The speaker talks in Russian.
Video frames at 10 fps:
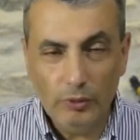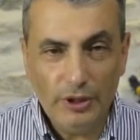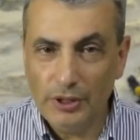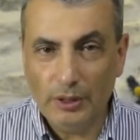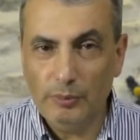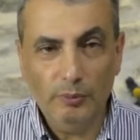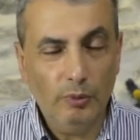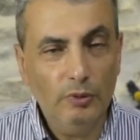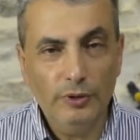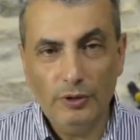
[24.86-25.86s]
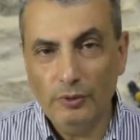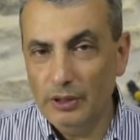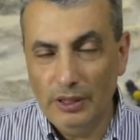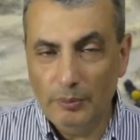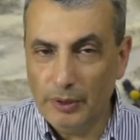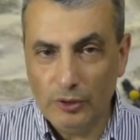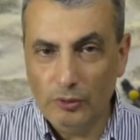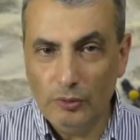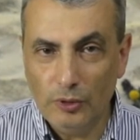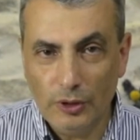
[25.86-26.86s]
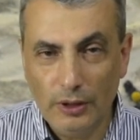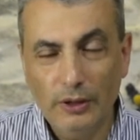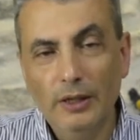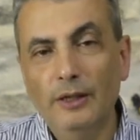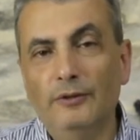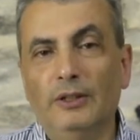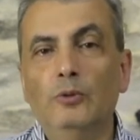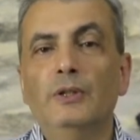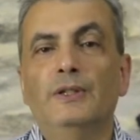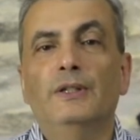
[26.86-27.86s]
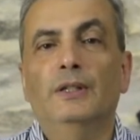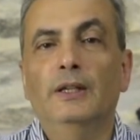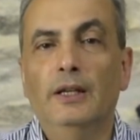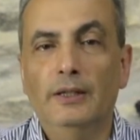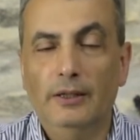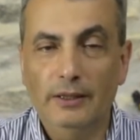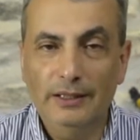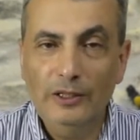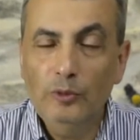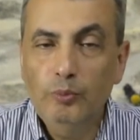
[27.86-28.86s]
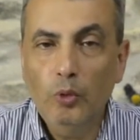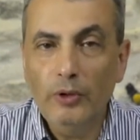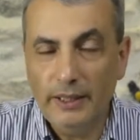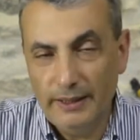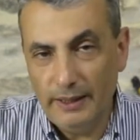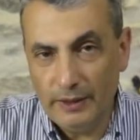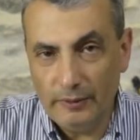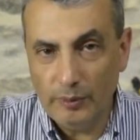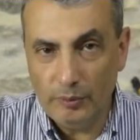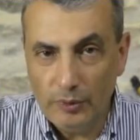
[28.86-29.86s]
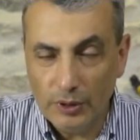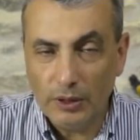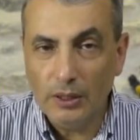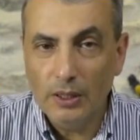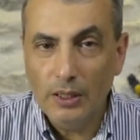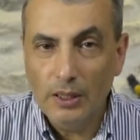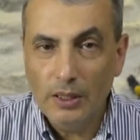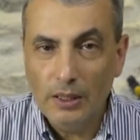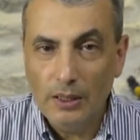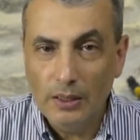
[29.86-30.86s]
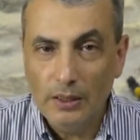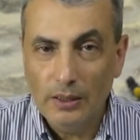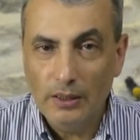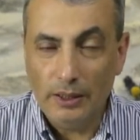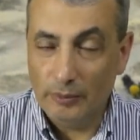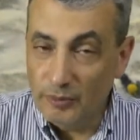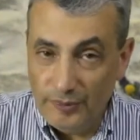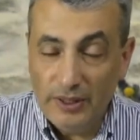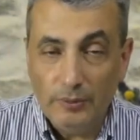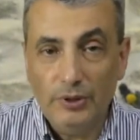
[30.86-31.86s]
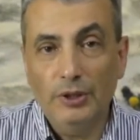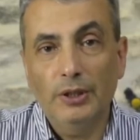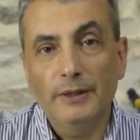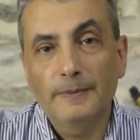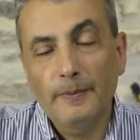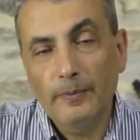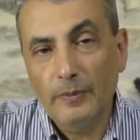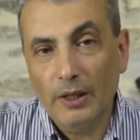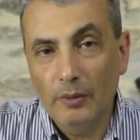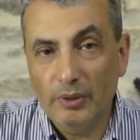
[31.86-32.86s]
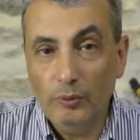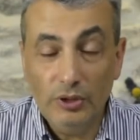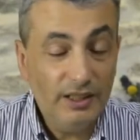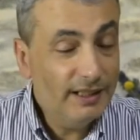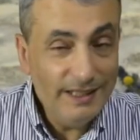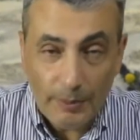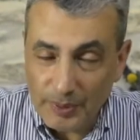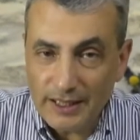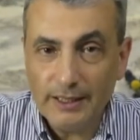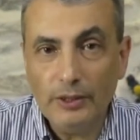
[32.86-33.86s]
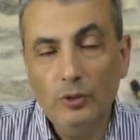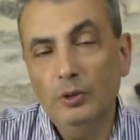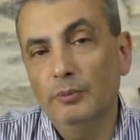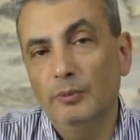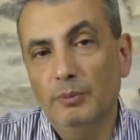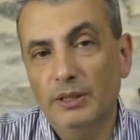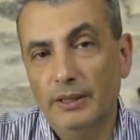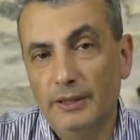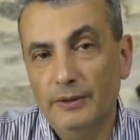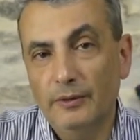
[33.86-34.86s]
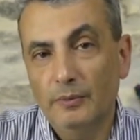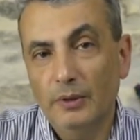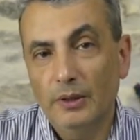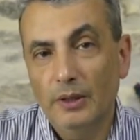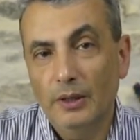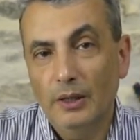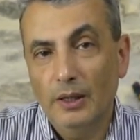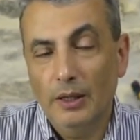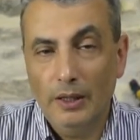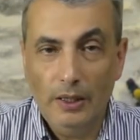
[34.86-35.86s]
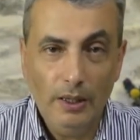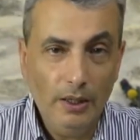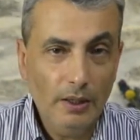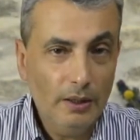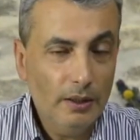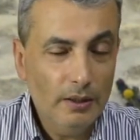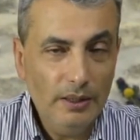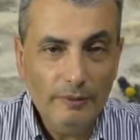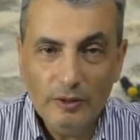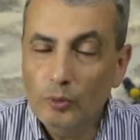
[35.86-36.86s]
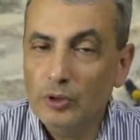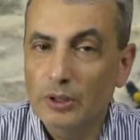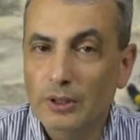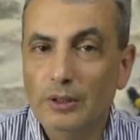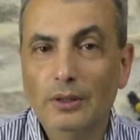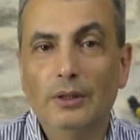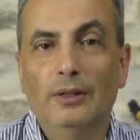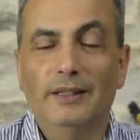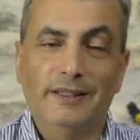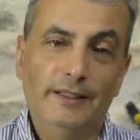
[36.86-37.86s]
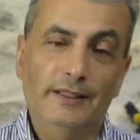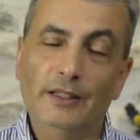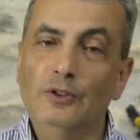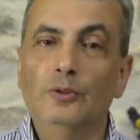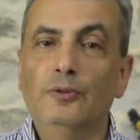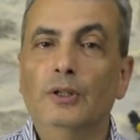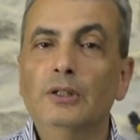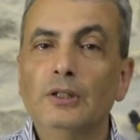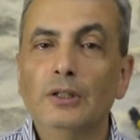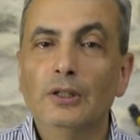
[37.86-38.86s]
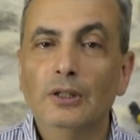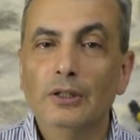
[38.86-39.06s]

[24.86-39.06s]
он исчерпан полностью и перешел уже в такое состояние, когда любое действие Путина, как мы видим сейчас, приводит к непредсказуемым последствиям. И невозможно отрицать тот факт,